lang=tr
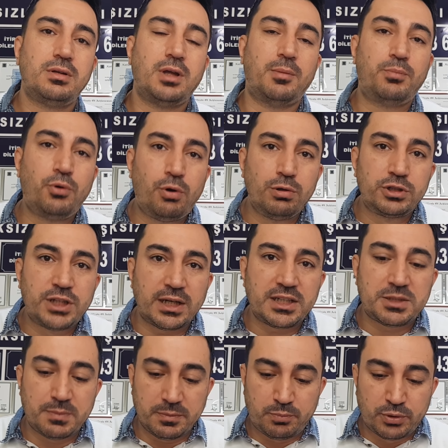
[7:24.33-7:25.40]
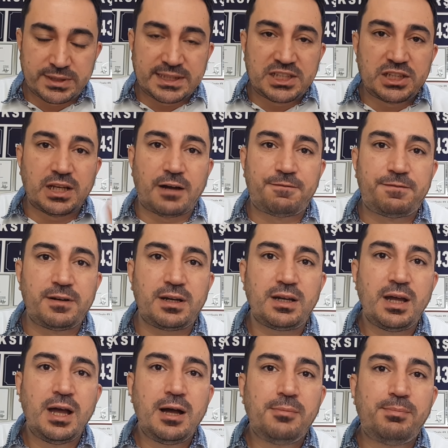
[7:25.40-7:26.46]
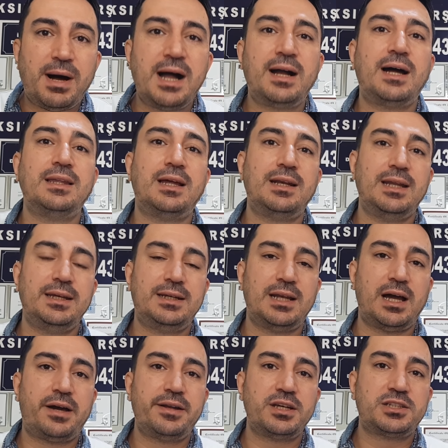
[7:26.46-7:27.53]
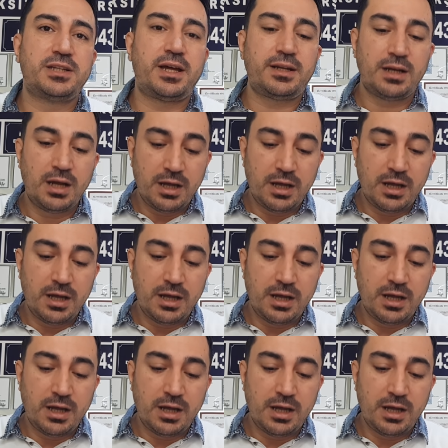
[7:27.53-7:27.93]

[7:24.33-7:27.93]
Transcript: Ya bu olacak iş mi? Bu sicil affı bankalarla ilgili arkadaşlar